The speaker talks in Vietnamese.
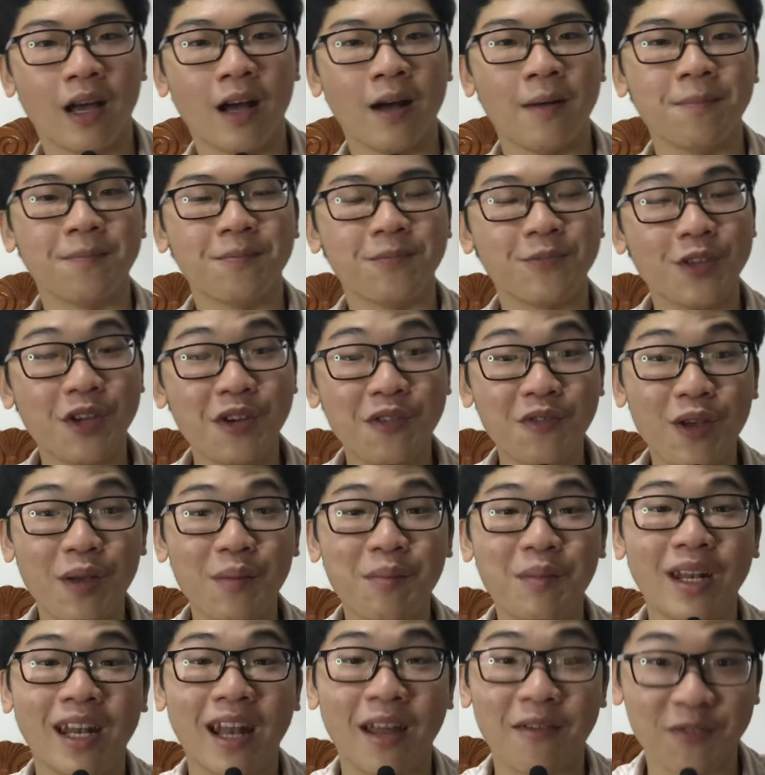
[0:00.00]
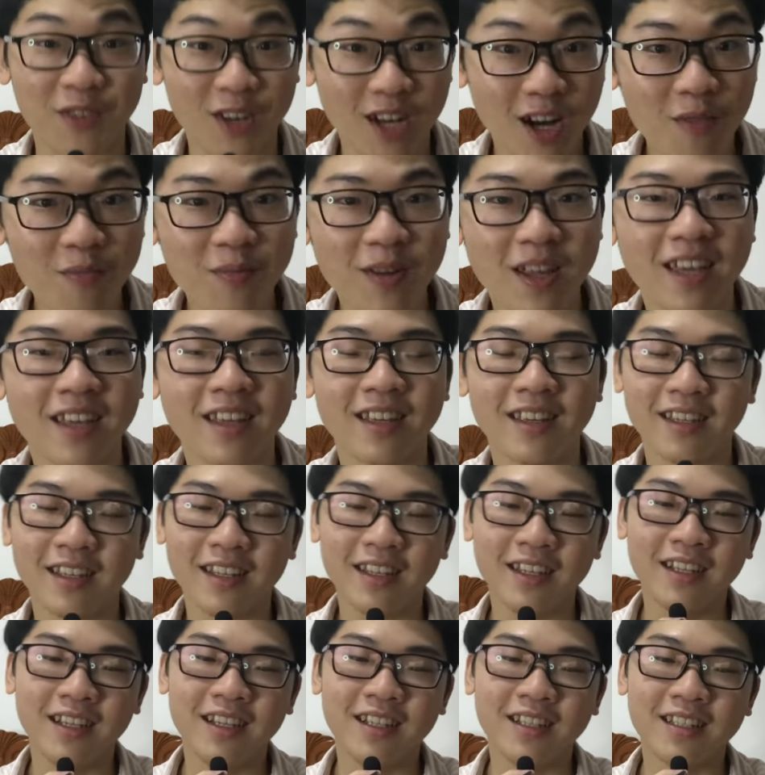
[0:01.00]
um, như việc mình làm vlog đi
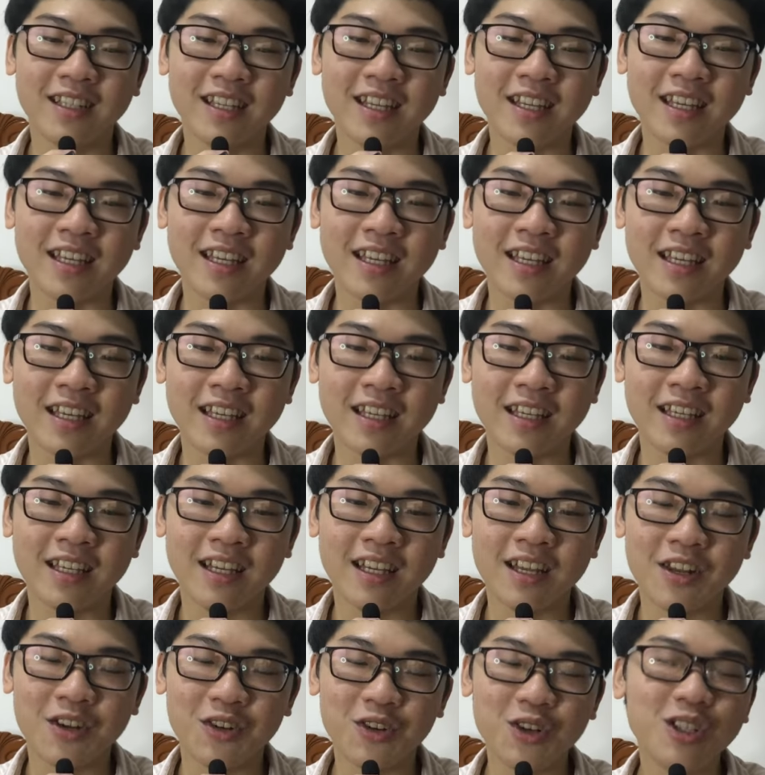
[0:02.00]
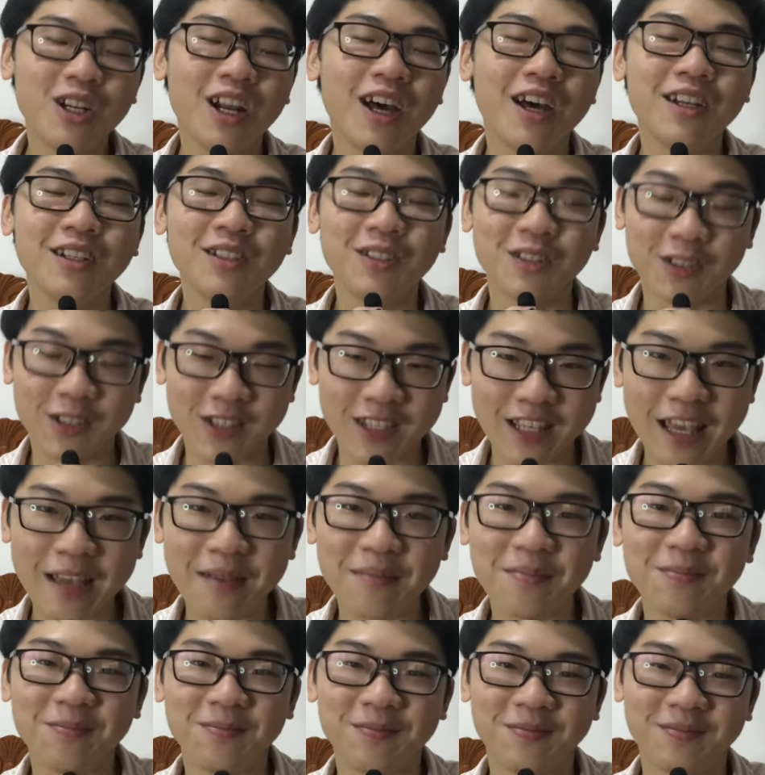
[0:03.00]
thì rất là ít người xem